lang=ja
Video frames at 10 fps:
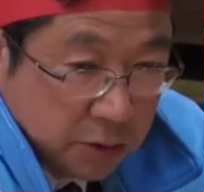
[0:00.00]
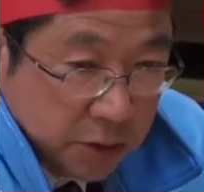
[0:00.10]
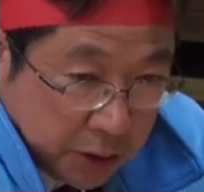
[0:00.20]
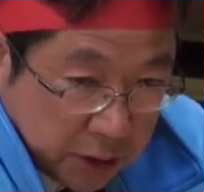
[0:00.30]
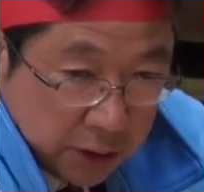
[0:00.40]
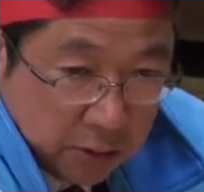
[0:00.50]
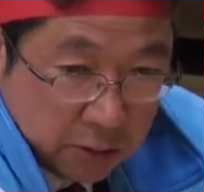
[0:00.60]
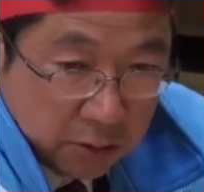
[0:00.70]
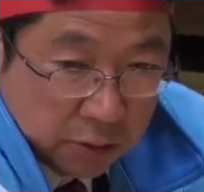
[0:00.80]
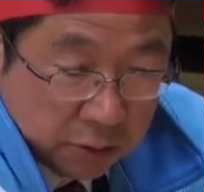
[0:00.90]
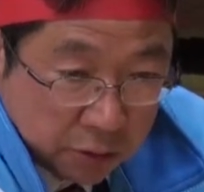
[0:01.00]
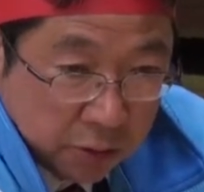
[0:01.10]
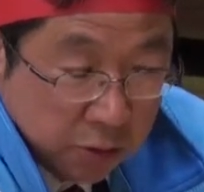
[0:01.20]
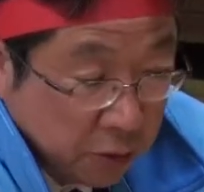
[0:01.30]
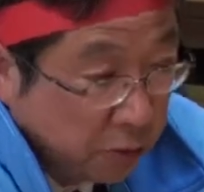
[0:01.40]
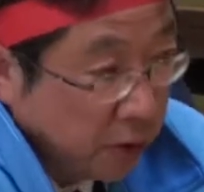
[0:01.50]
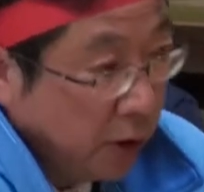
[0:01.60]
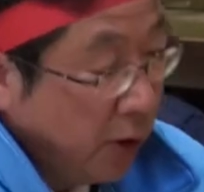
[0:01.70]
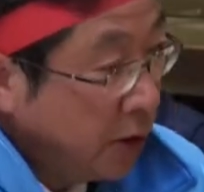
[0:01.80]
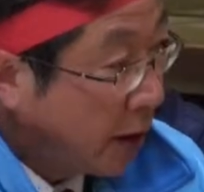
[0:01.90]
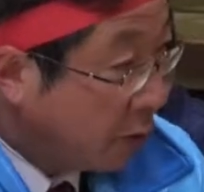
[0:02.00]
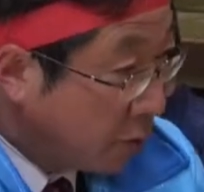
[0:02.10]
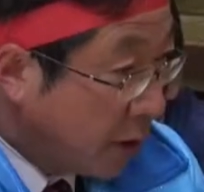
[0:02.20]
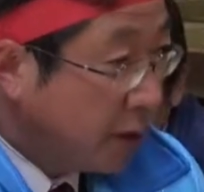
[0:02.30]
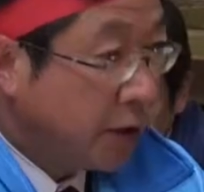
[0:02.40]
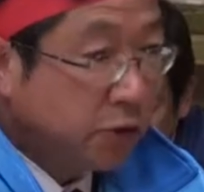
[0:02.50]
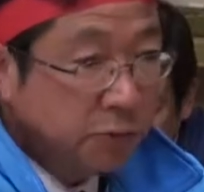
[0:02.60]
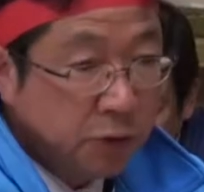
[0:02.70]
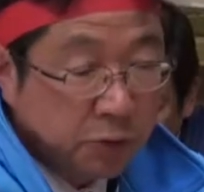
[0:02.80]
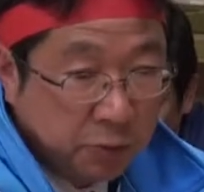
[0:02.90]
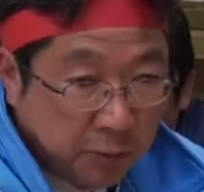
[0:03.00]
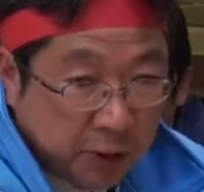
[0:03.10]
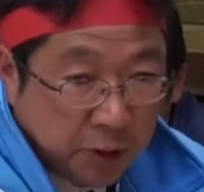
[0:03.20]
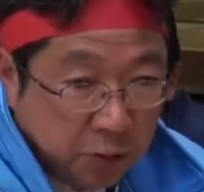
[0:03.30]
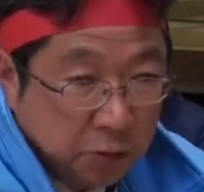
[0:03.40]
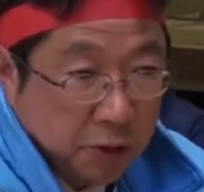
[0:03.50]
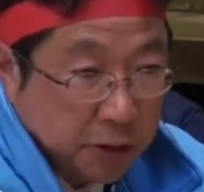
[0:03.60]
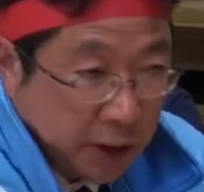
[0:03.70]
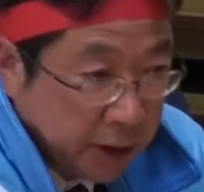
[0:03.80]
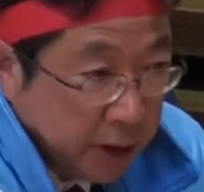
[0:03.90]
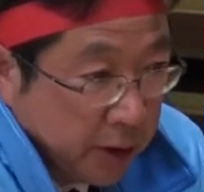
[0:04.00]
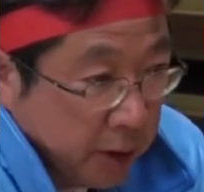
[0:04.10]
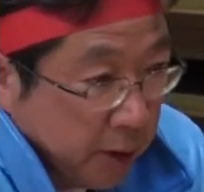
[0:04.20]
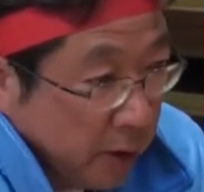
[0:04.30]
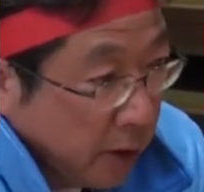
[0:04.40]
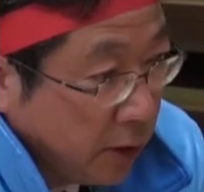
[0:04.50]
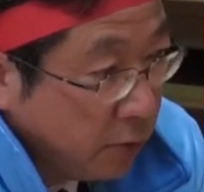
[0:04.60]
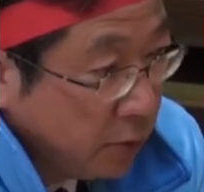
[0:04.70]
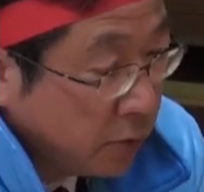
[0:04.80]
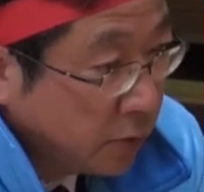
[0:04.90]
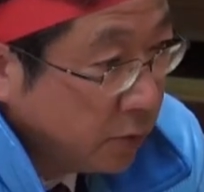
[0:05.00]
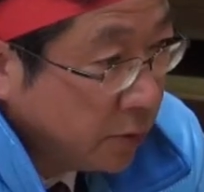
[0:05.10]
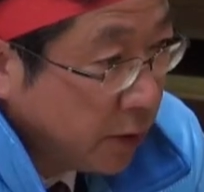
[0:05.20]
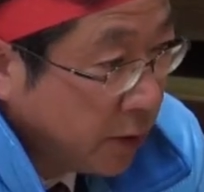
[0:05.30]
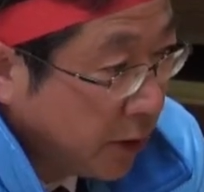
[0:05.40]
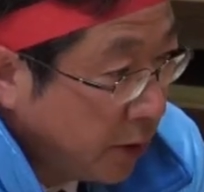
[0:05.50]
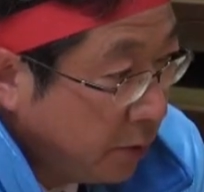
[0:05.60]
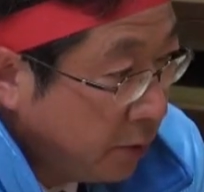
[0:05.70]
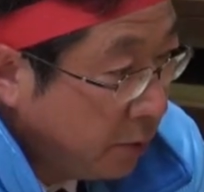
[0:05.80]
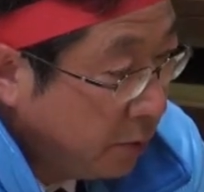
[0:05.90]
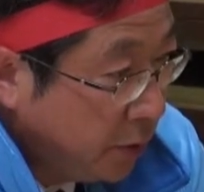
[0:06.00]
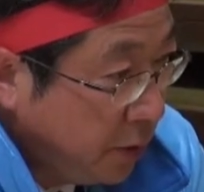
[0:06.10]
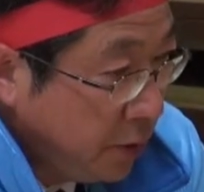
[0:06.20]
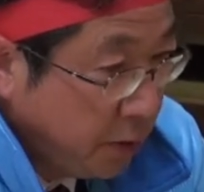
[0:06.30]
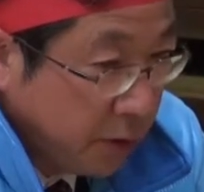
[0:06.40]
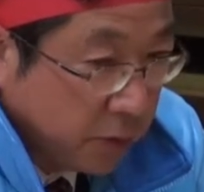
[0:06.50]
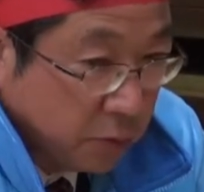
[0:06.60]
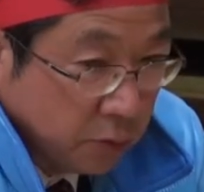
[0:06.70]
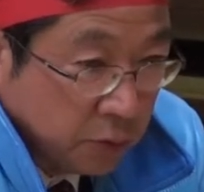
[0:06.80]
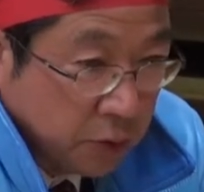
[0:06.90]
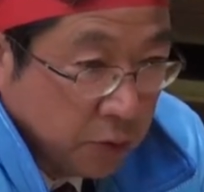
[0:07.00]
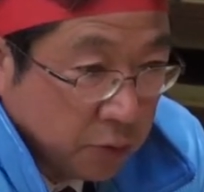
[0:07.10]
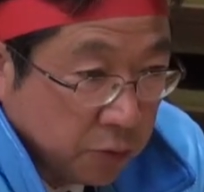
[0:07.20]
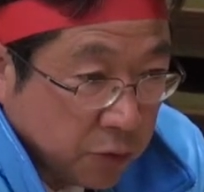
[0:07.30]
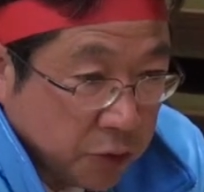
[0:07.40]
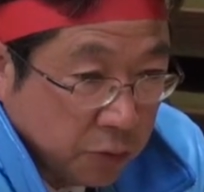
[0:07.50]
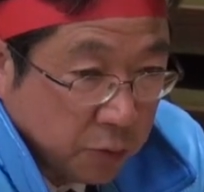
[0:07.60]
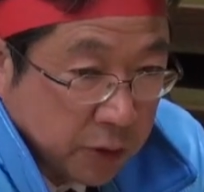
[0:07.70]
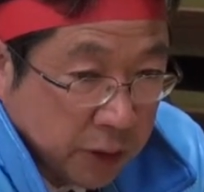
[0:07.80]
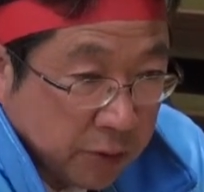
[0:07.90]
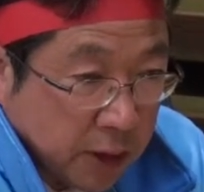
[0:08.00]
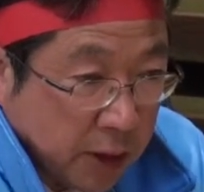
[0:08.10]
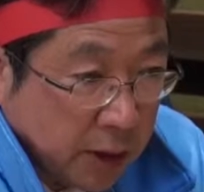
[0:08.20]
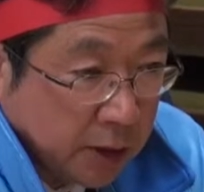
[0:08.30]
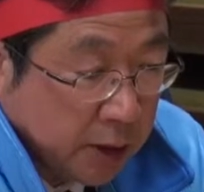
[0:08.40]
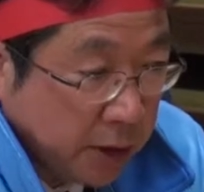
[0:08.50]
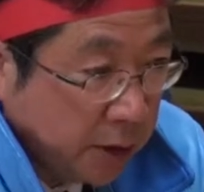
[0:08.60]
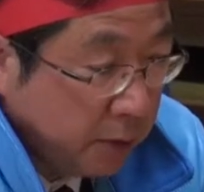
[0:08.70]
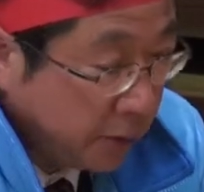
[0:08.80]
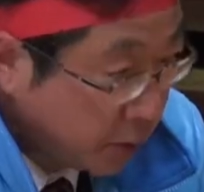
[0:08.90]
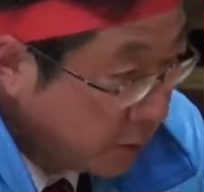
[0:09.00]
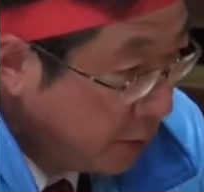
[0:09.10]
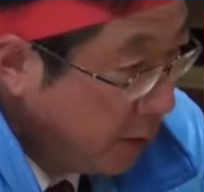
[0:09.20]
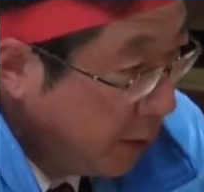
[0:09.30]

地域づくりというのを長野県内隅々まで広いですからねあの作っていきたいというふうにこの医療と福祉の問題では考えています。